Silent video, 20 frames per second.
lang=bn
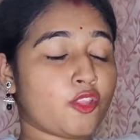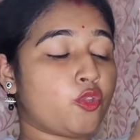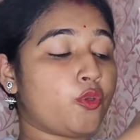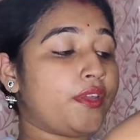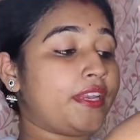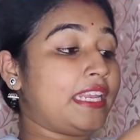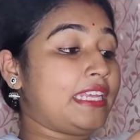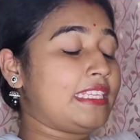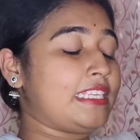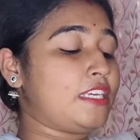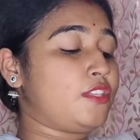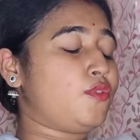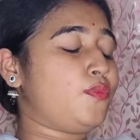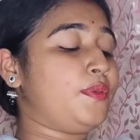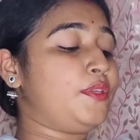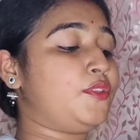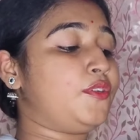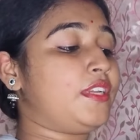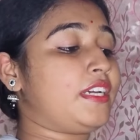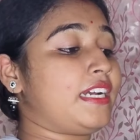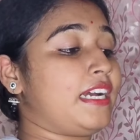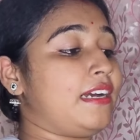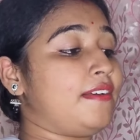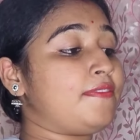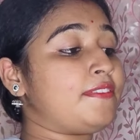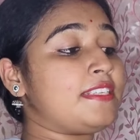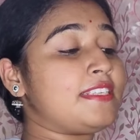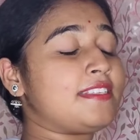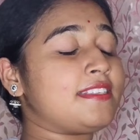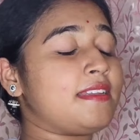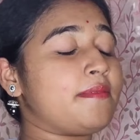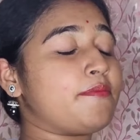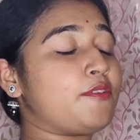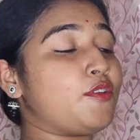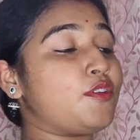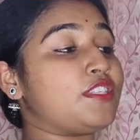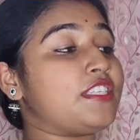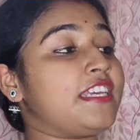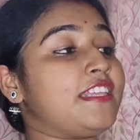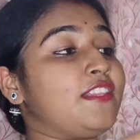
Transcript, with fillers: তো এটা যেহেতু ভিতরে কাফ সিস্টেম রয়েছে